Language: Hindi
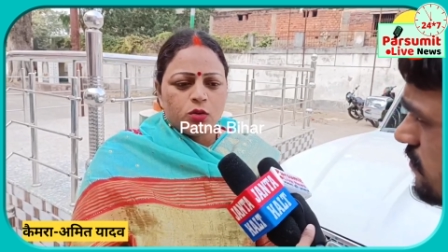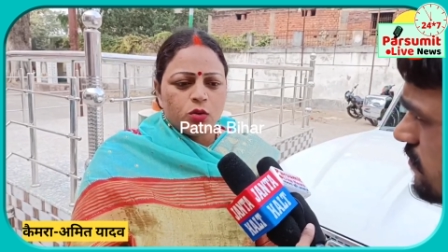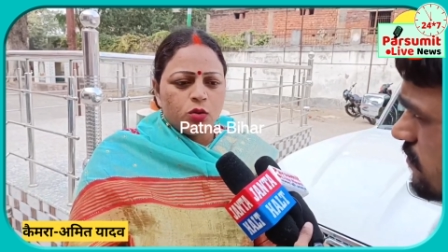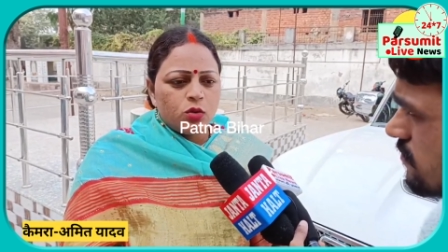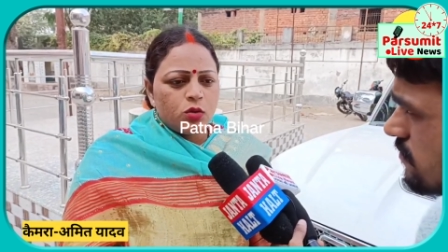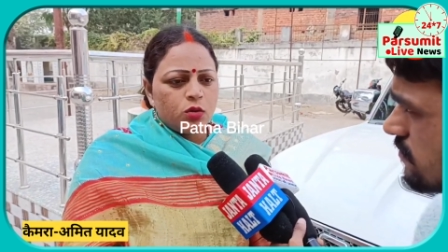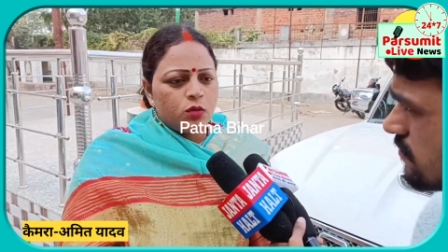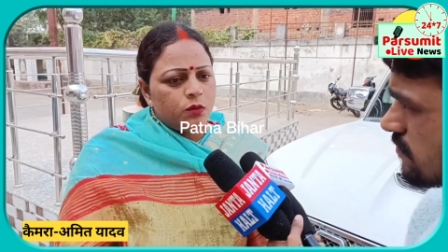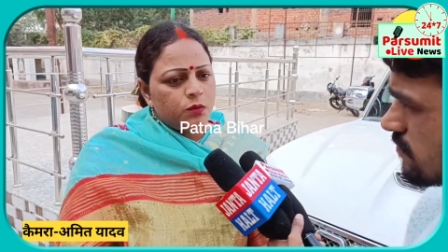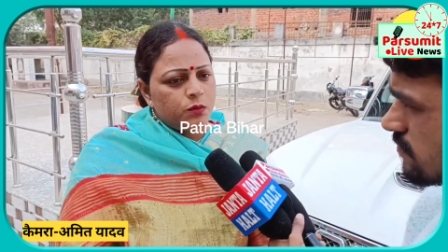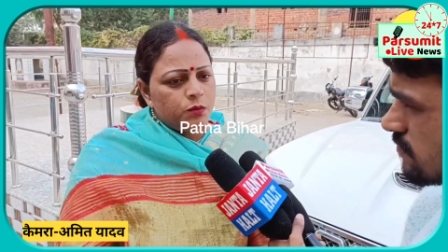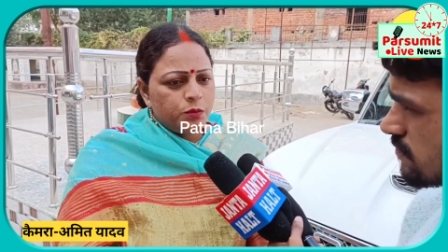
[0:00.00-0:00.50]

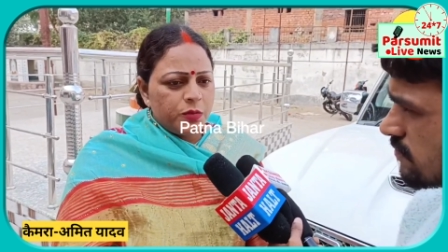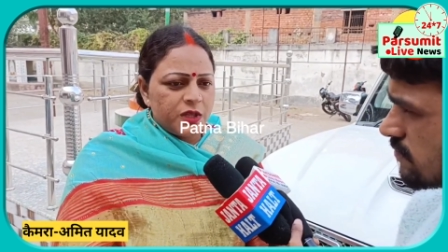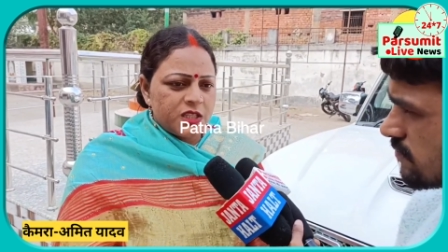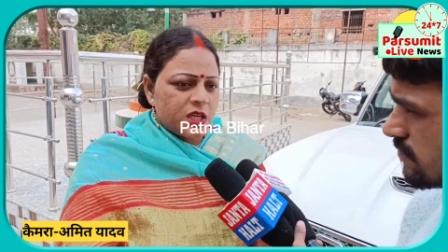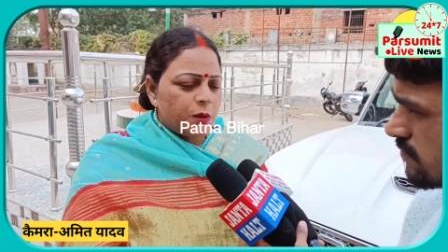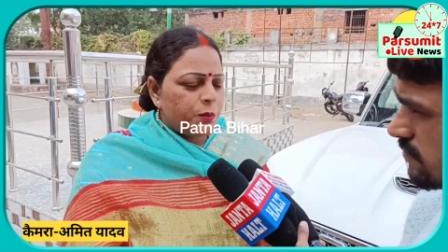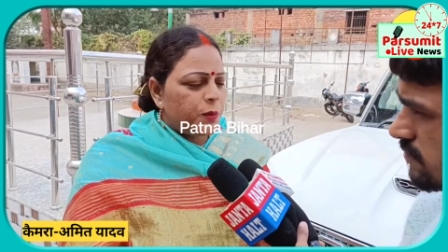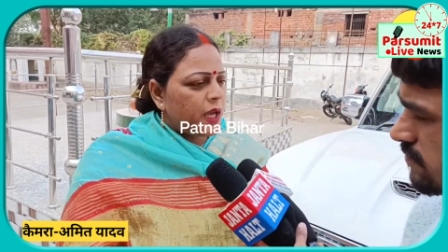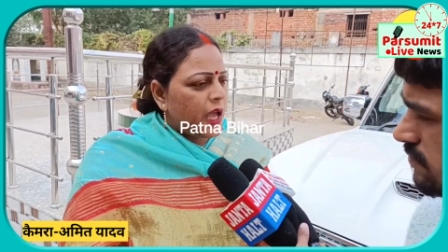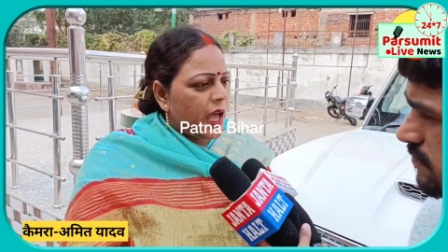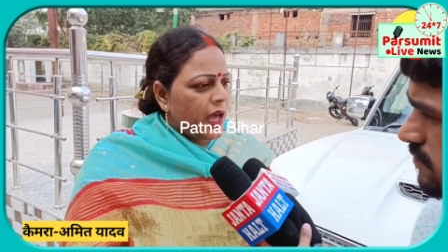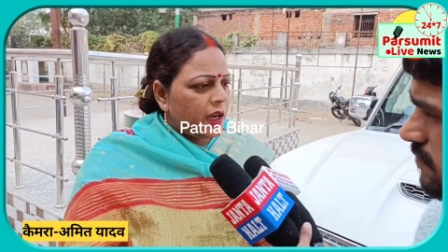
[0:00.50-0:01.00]
तो
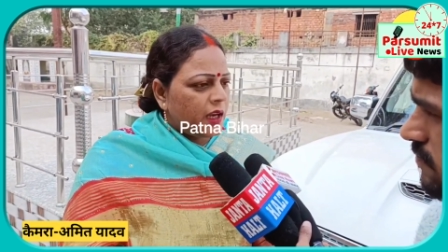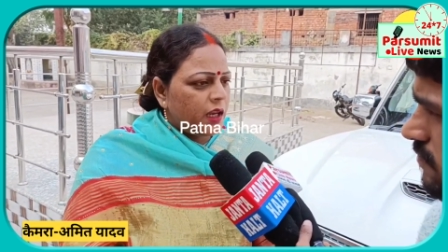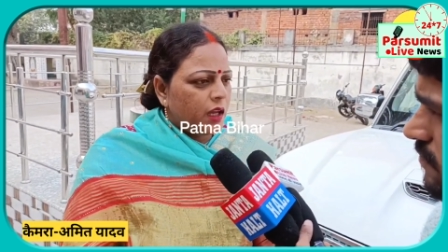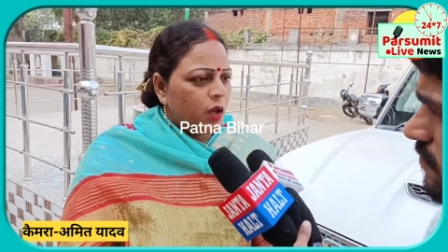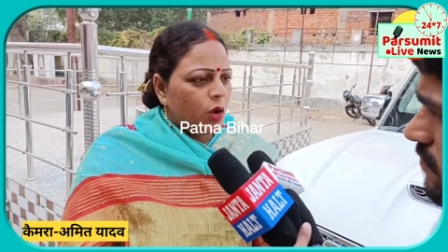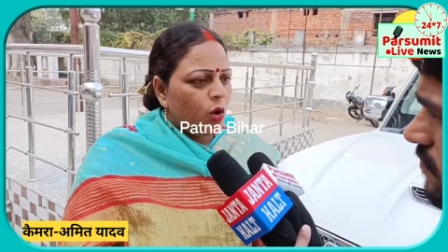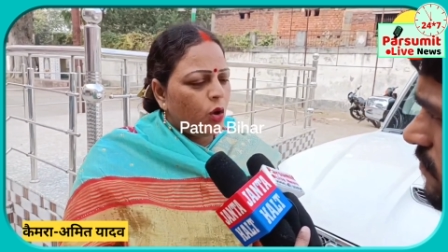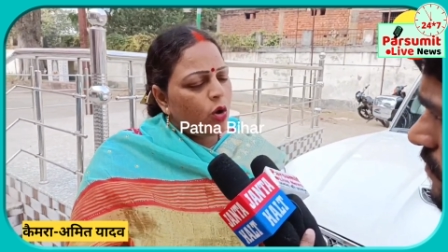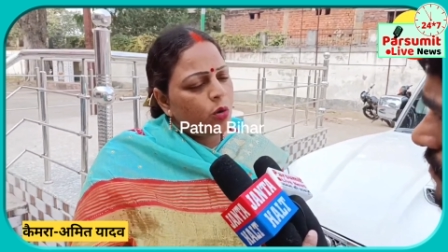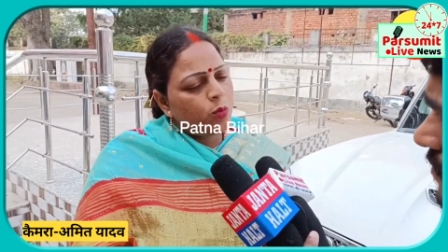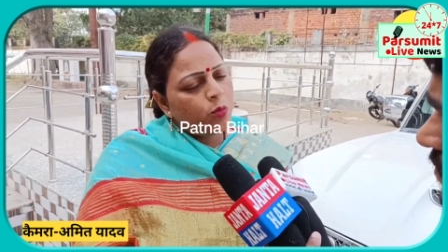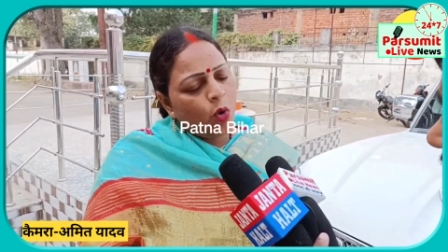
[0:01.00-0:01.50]
बीजेपी आ
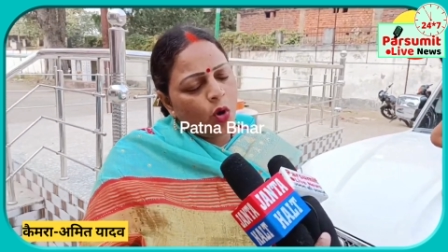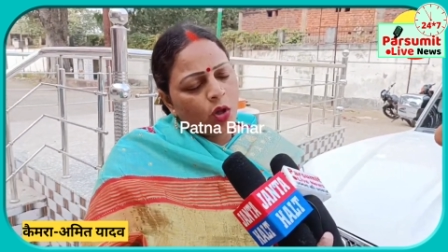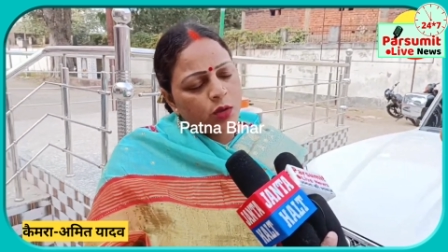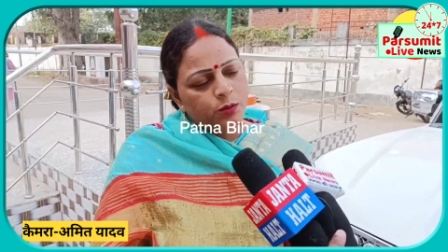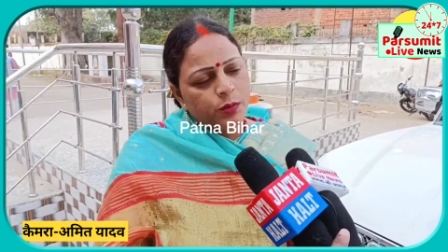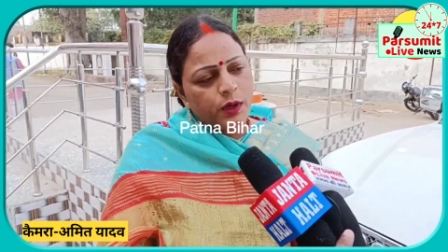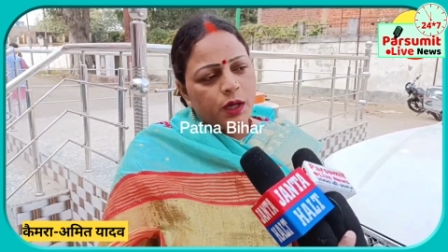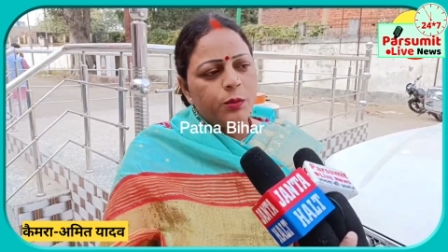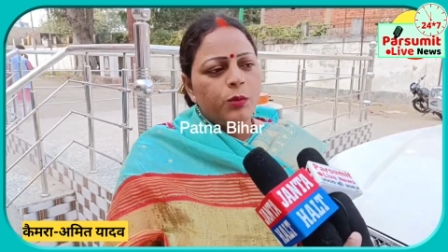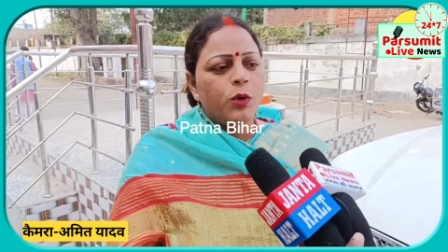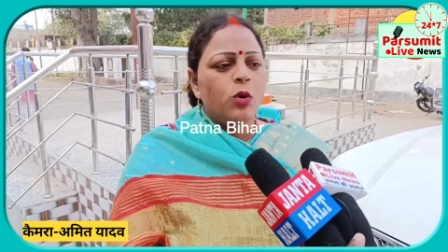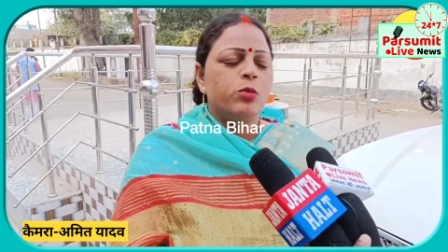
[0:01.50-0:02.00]
रही है और
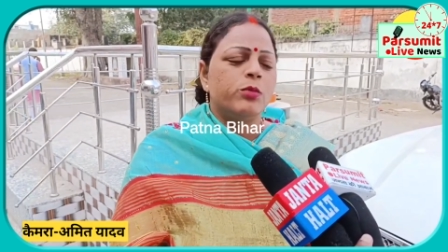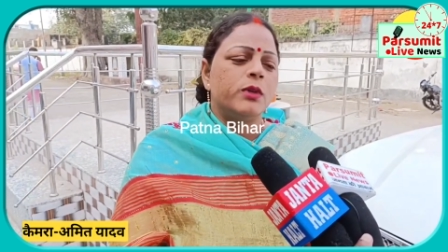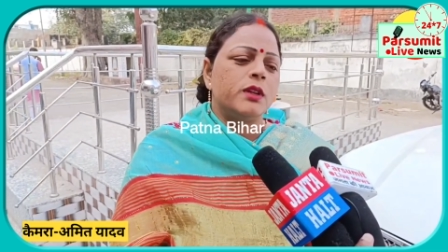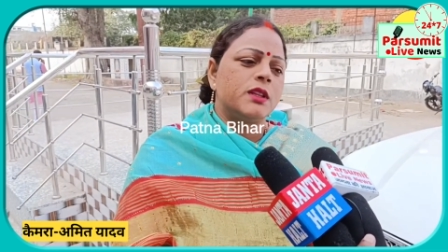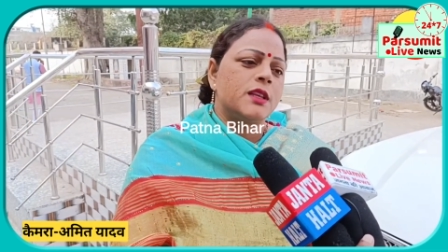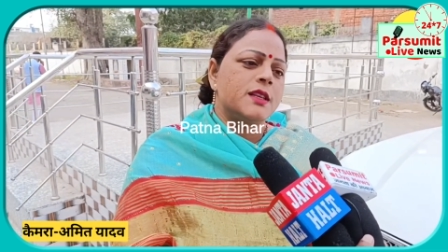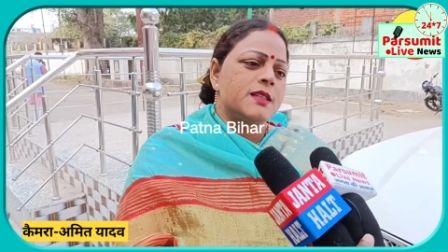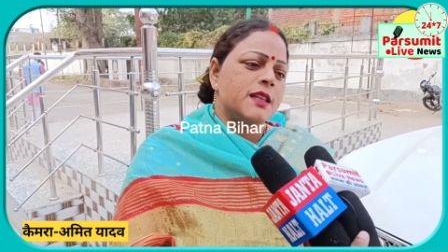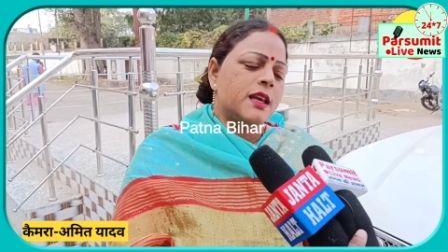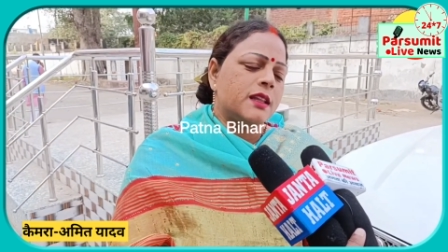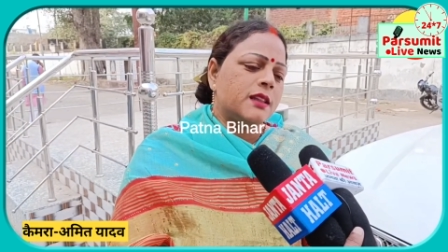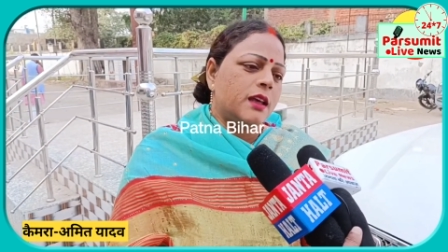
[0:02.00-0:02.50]
बहुत बड़े
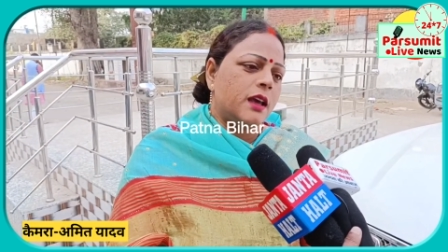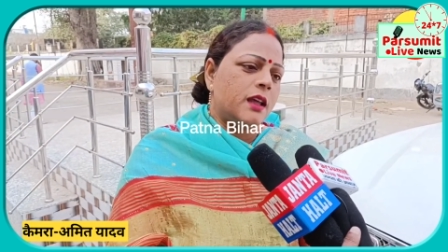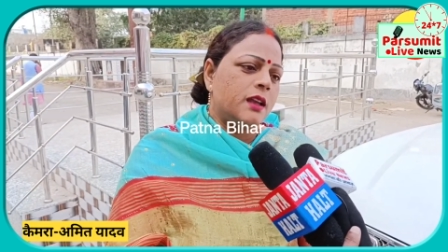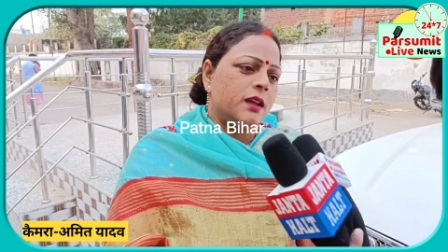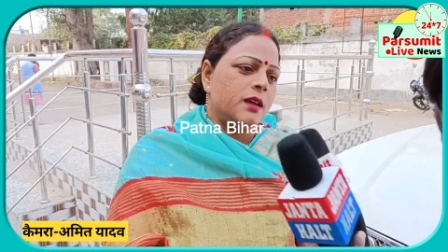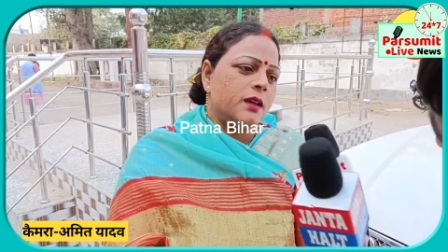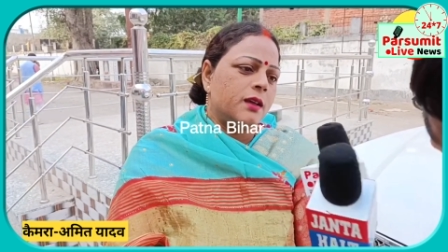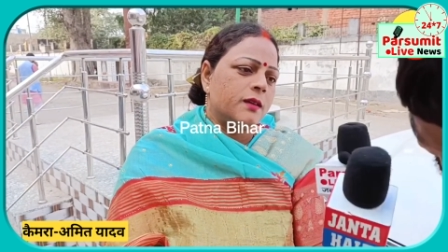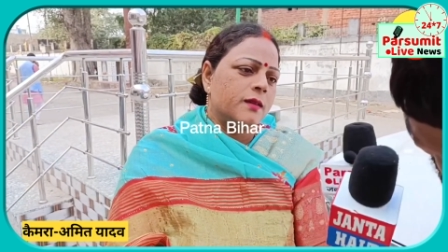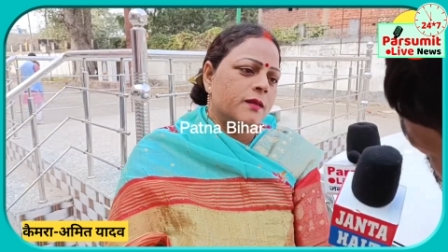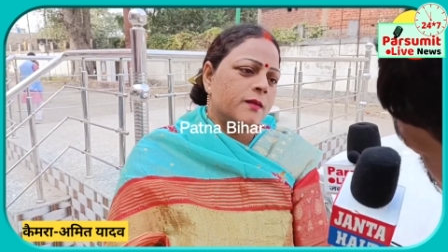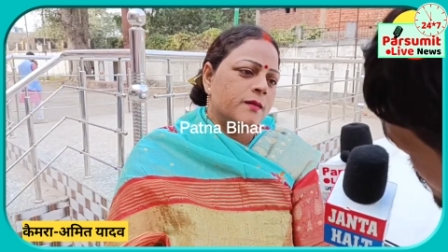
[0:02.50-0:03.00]
बहुमत के साथ
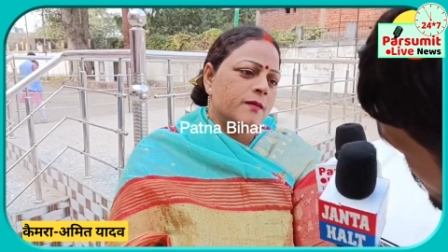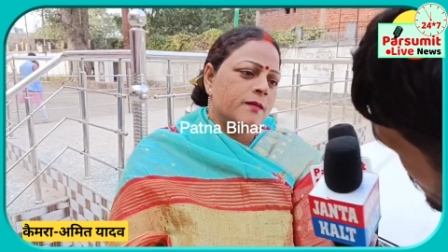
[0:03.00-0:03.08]
चौबीस में